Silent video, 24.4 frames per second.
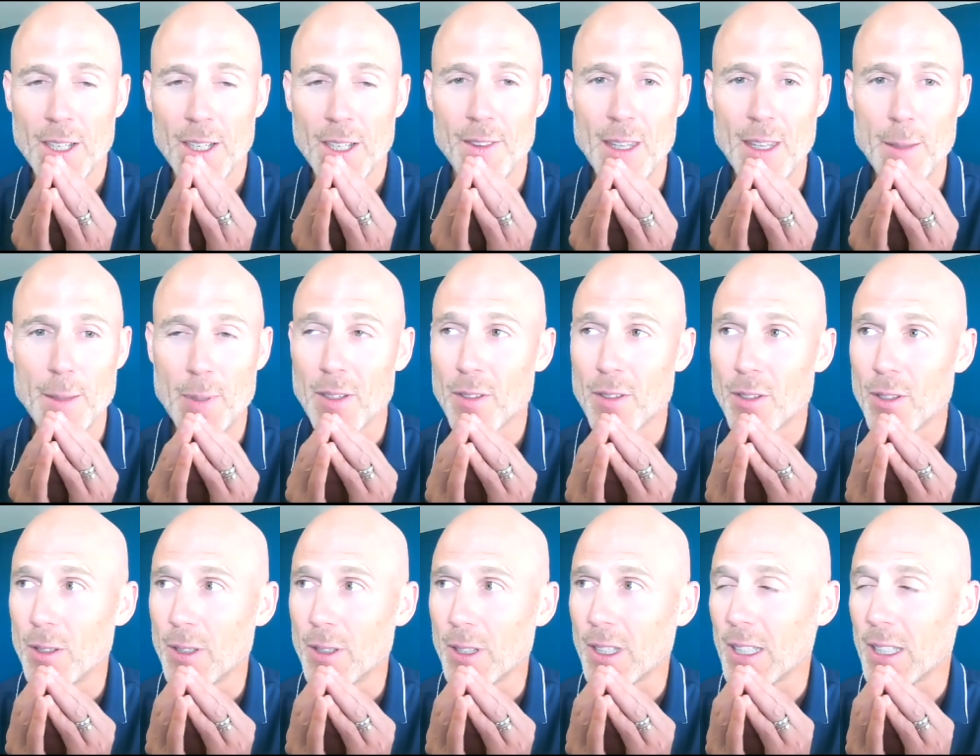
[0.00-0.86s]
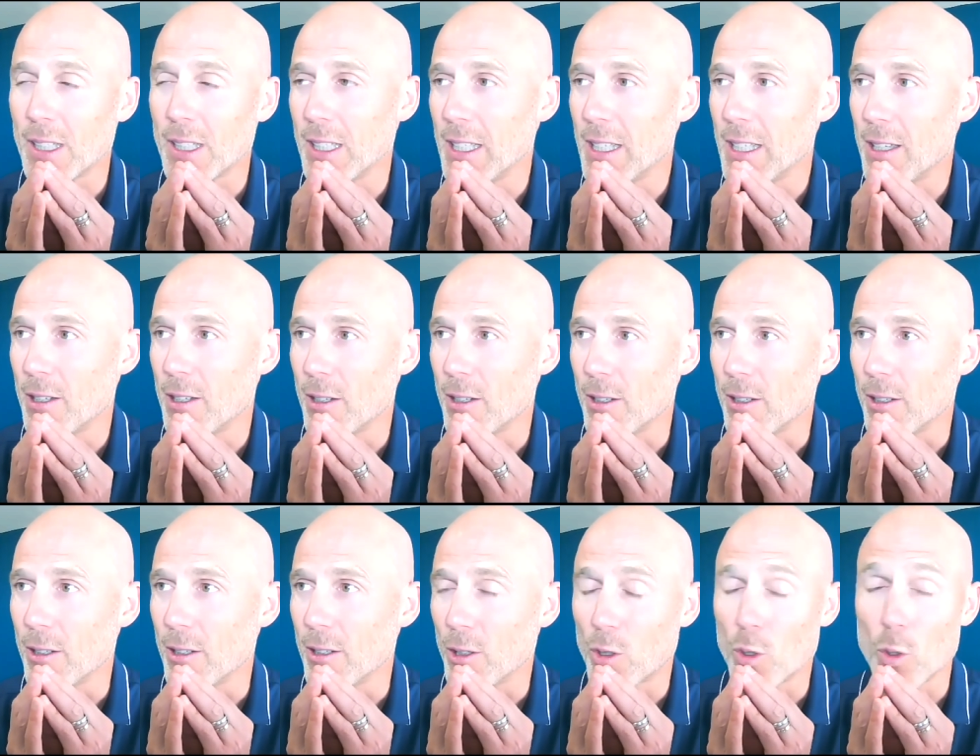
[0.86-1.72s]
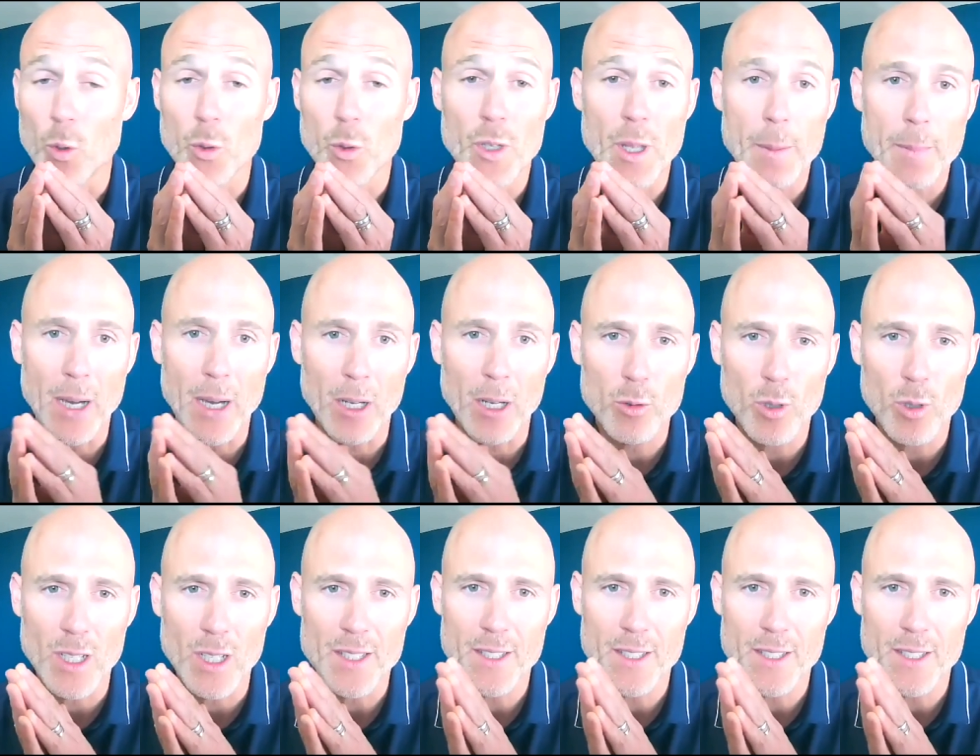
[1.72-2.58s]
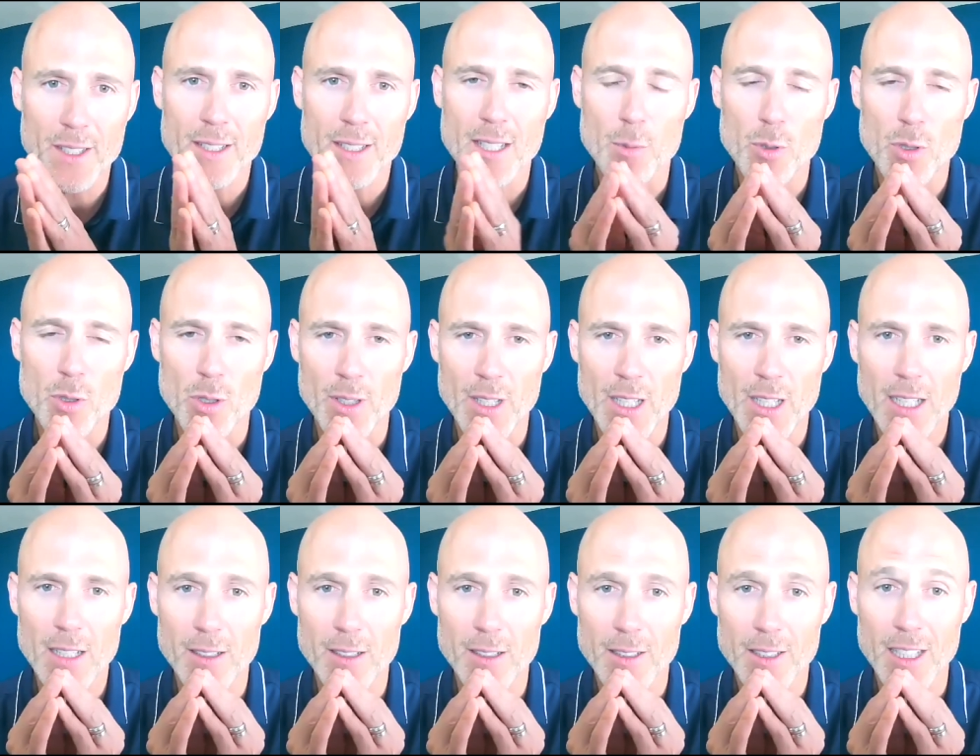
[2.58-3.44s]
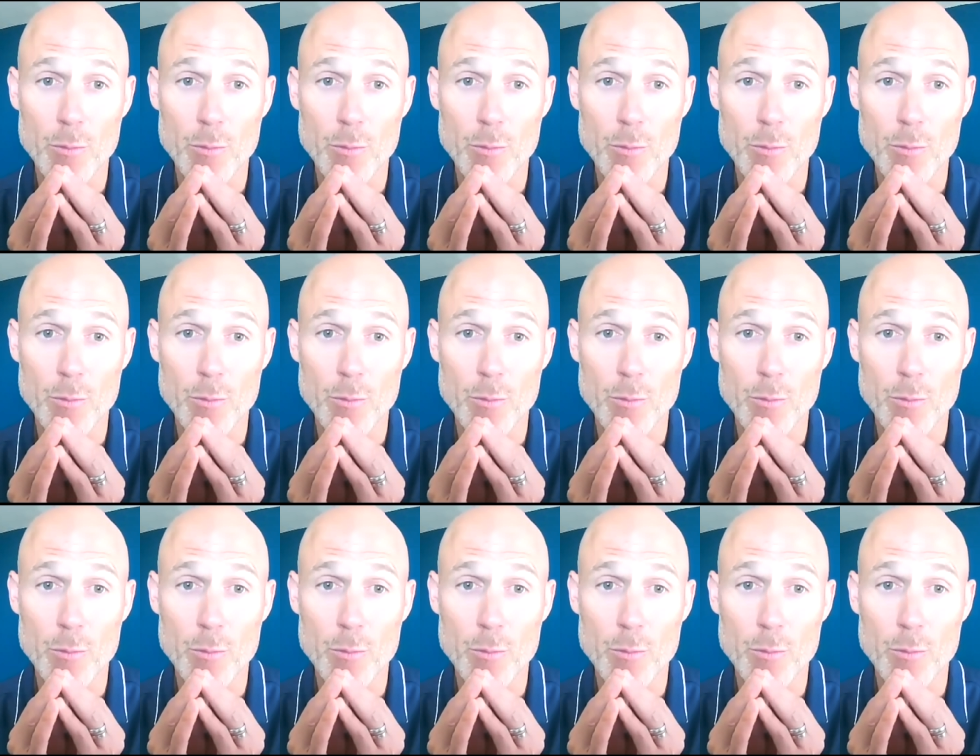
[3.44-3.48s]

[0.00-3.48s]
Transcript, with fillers: des personnes euh, qui, ont eu des parcours assez exceptionnels,